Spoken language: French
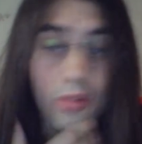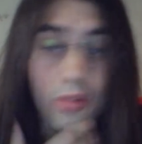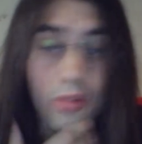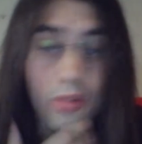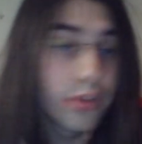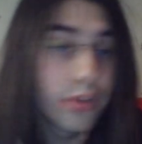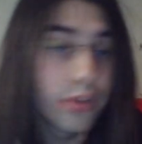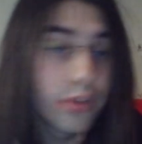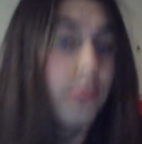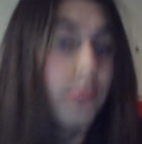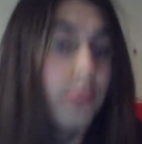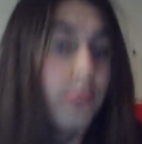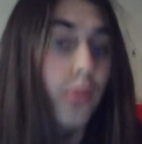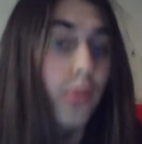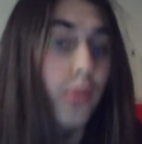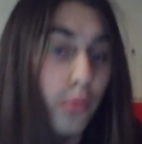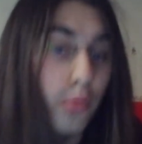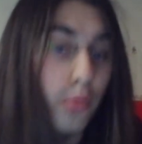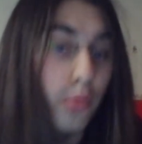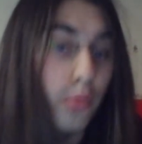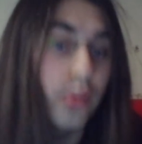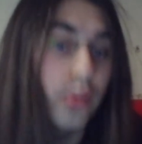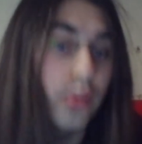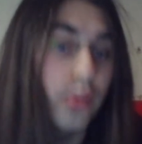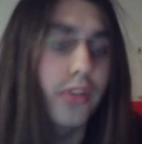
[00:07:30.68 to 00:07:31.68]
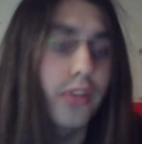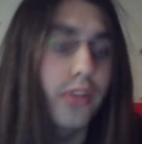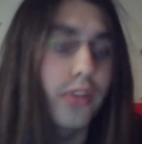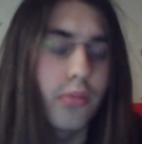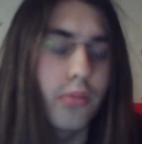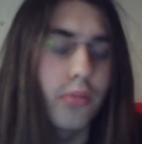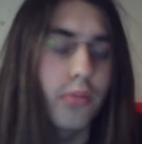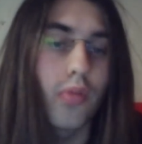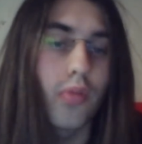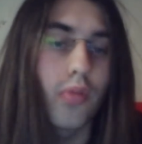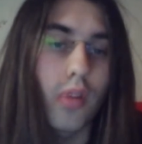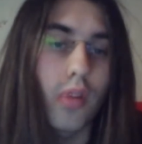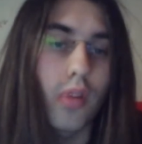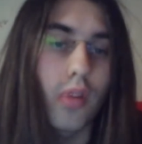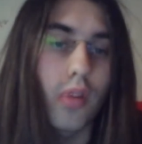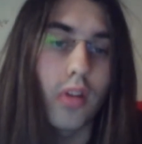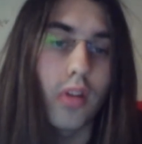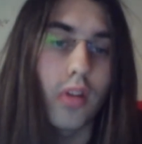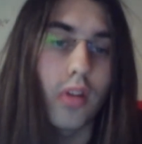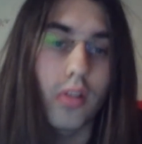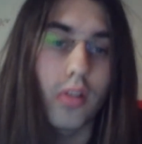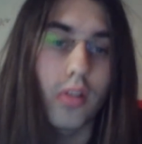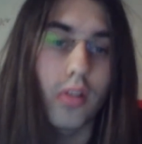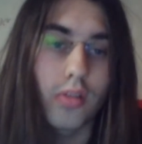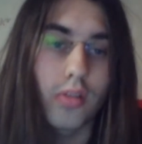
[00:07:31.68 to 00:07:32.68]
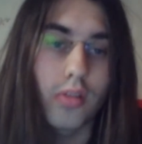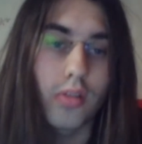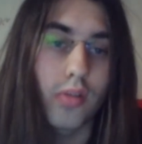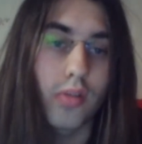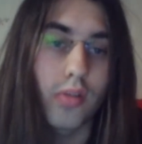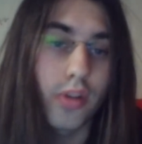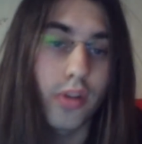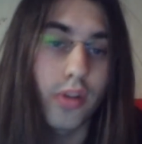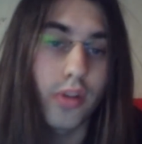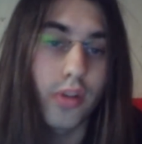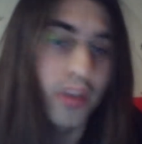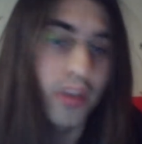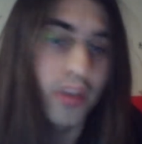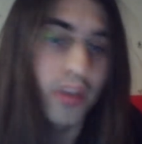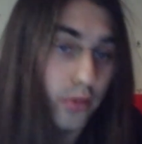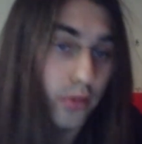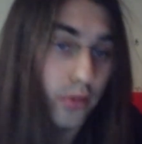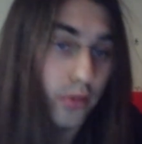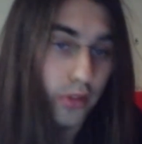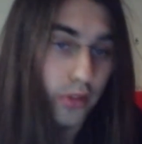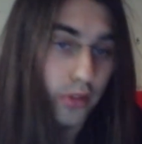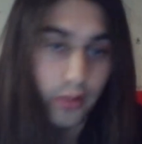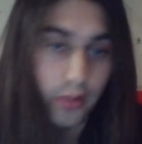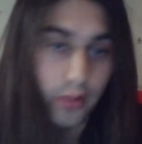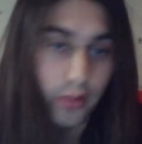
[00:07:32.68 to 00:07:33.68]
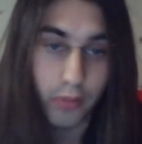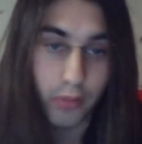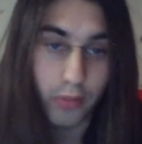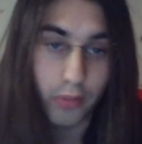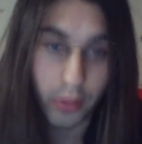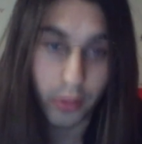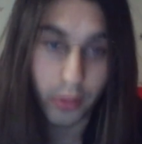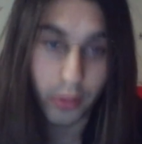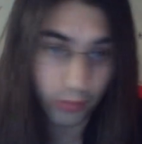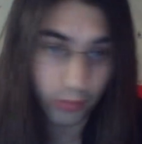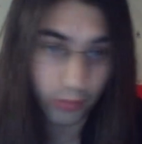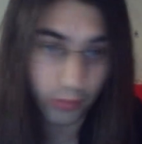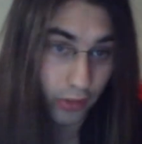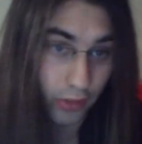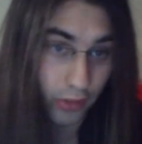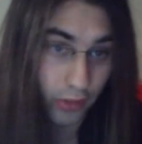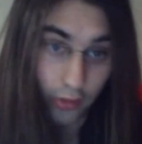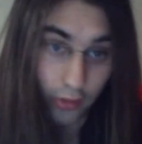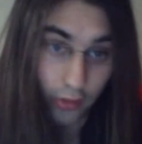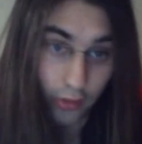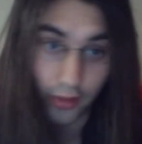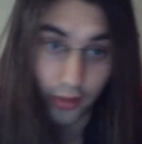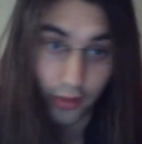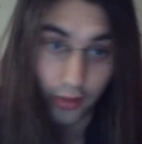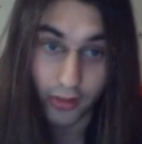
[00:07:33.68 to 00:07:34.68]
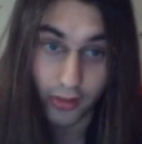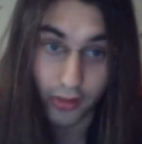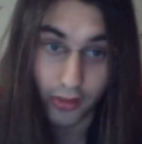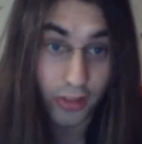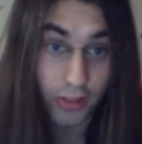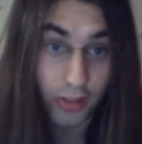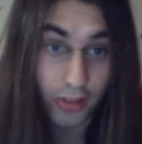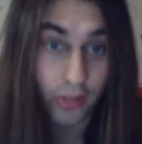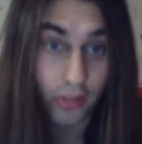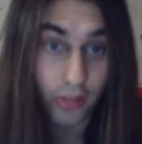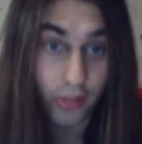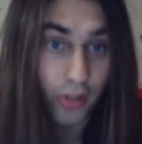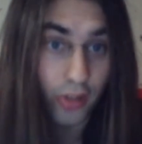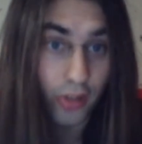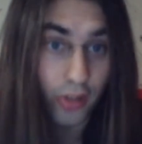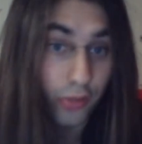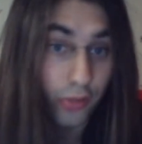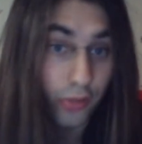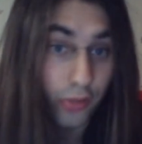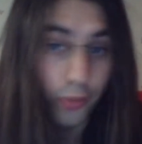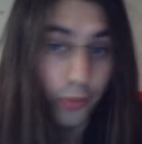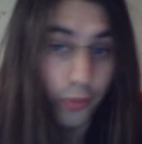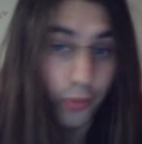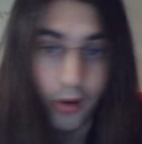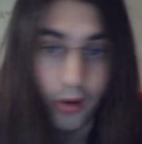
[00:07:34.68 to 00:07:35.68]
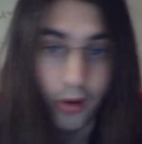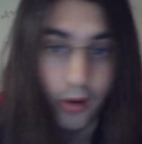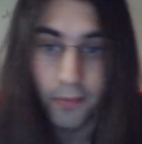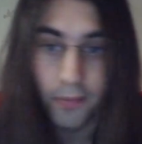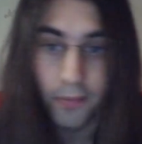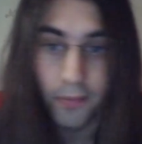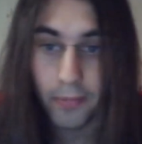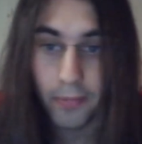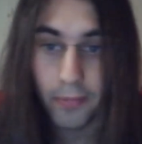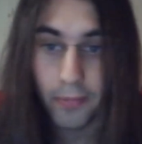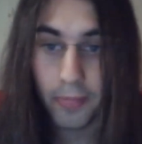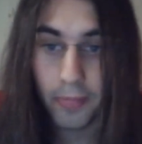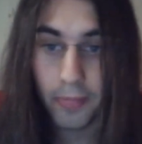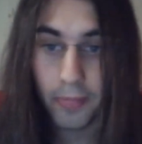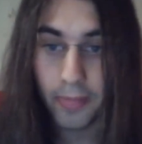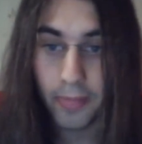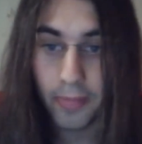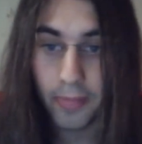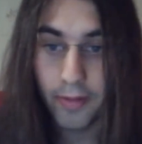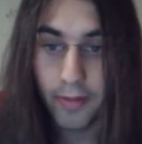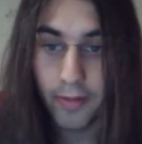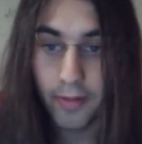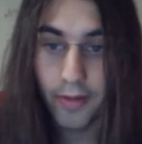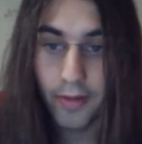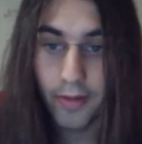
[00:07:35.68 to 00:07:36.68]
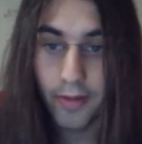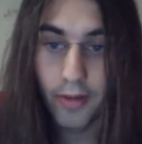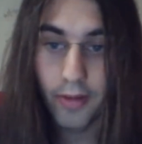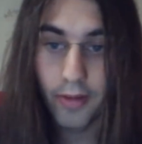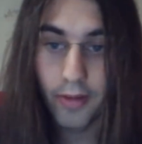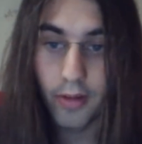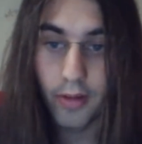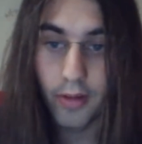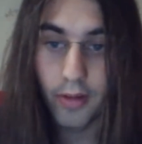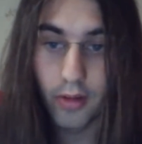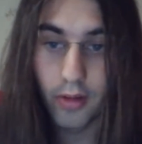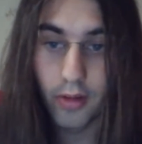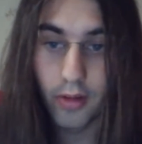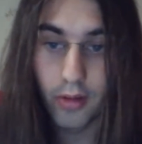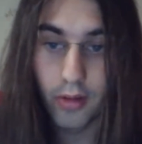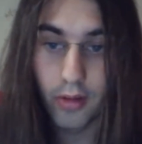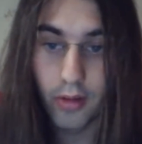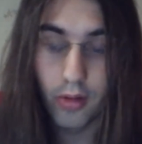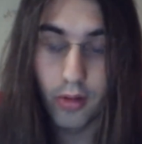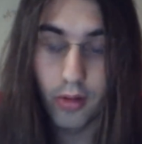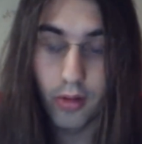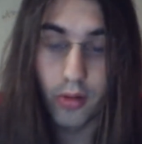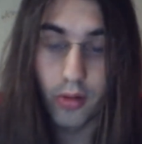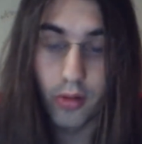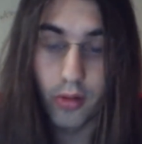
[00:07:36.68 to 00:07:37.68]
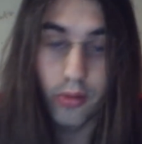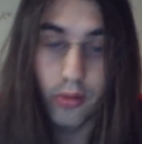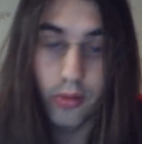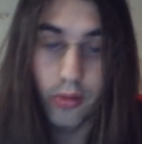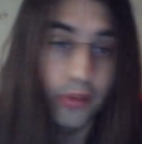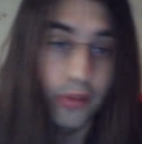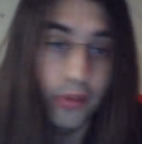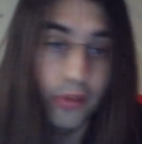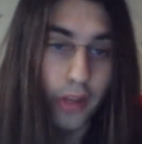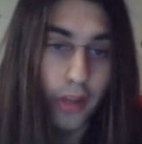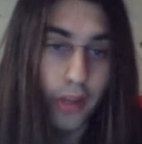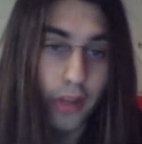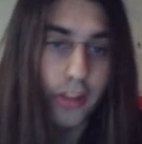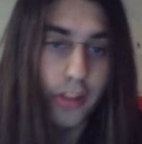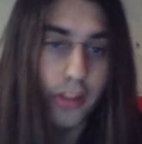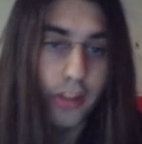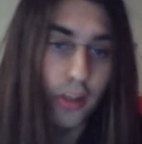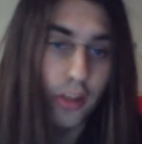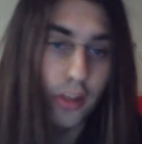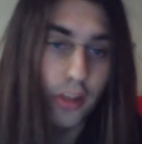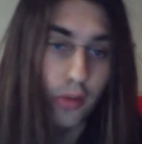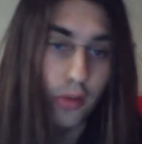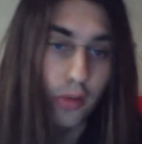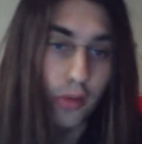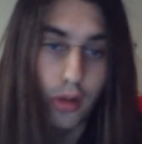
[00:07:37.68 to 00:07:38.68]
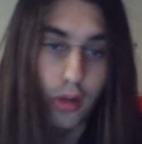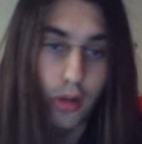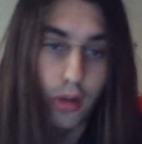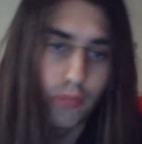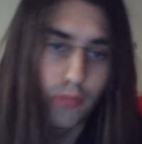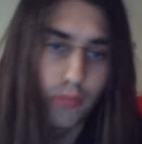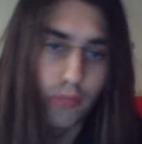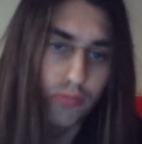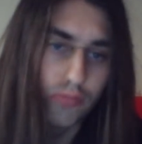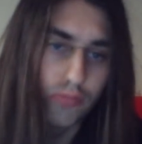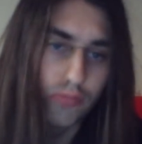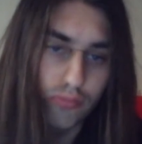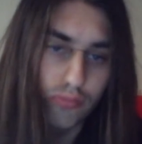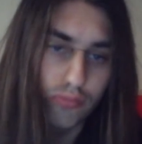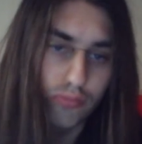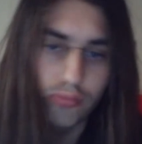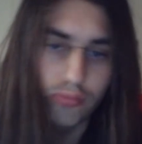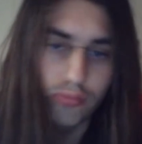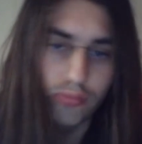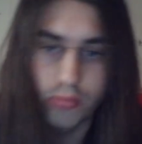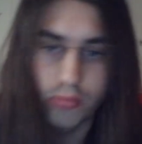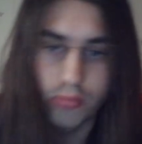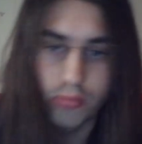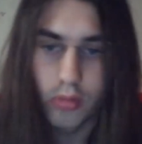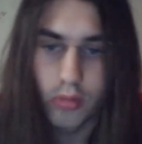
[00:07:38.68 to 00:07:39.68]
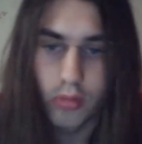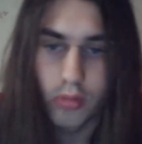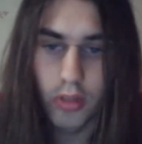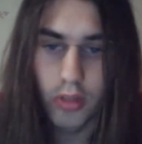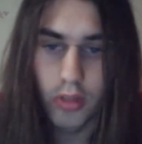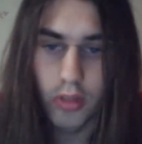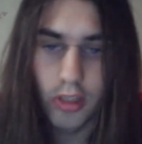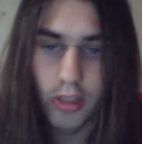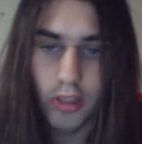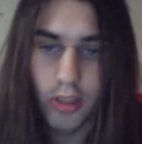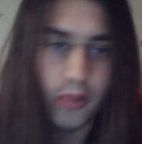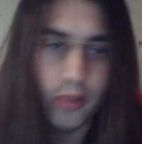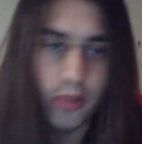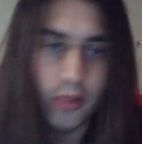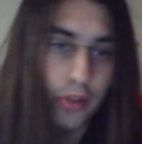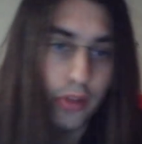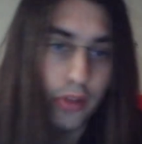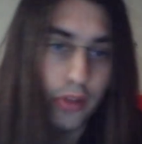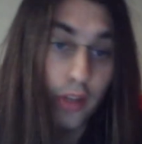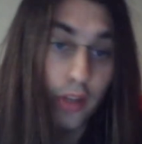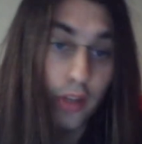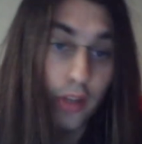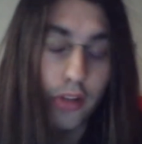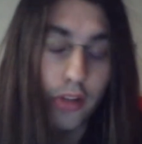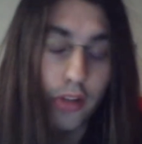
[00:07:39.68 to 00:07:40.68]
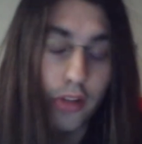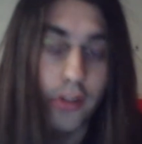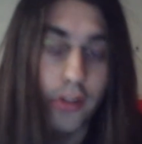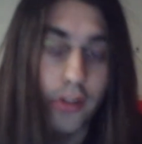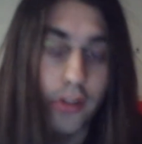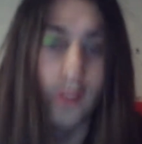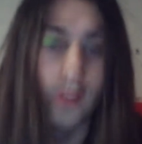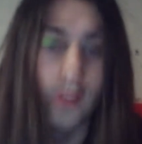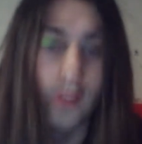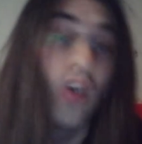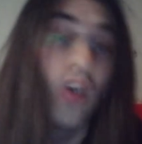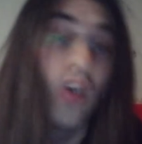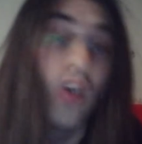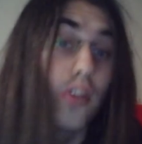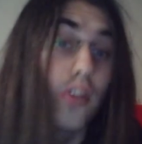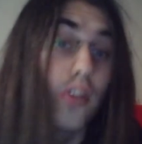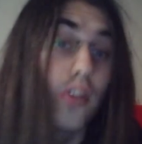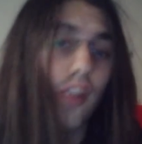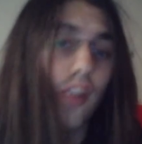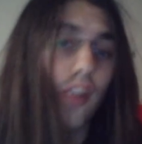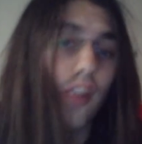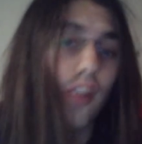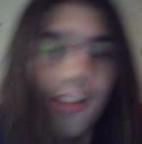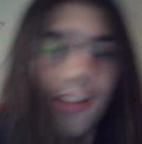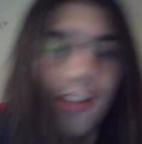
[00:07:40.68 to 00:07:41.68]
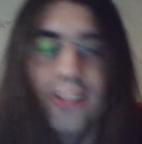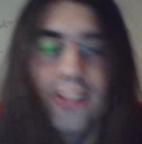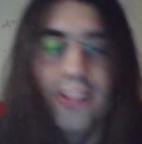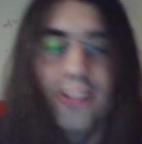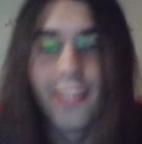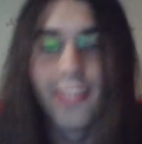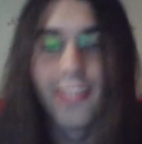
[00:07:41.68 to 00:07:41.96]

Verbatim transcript: Du Dimension Police, bon, on verra ce que ça donne, hein. perso, j'attendrai le support. du Dark Irregular, et Dieu Chronicle encore.